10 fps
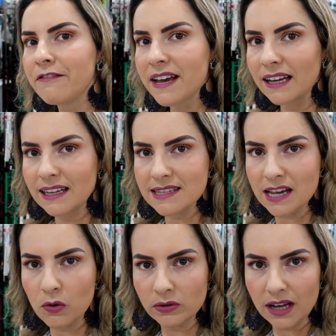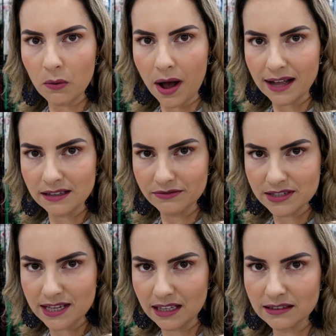Fica na segunda quadra,
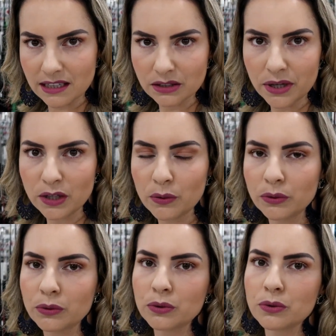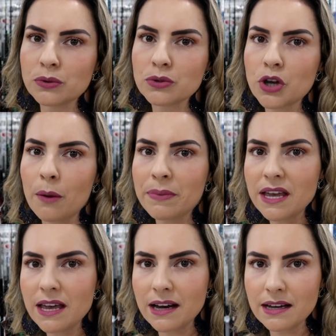você entrando aí no, no
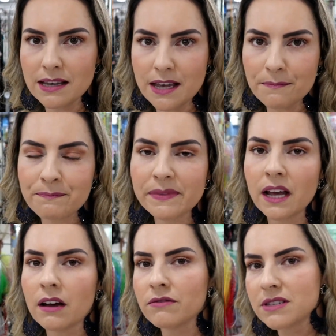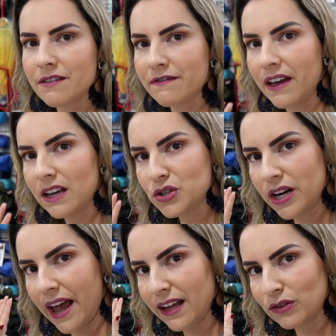shopping Yang, você vem
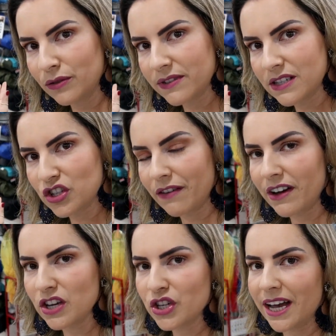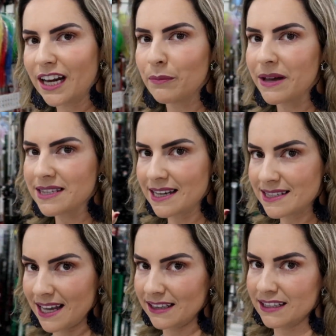direto, você já vai chegar na Pesca
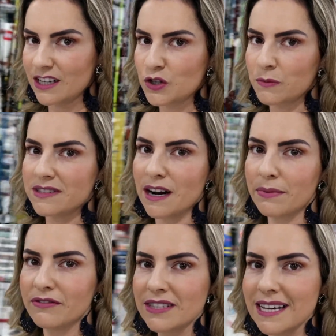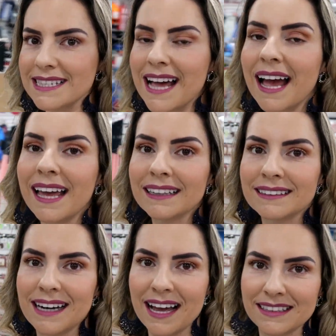Center. Deixa eu mostrar pra vocês a
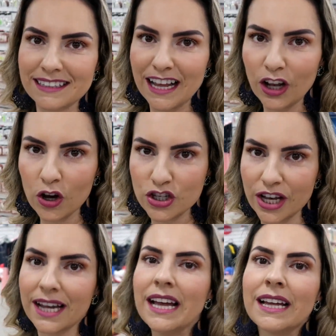entrada da loja.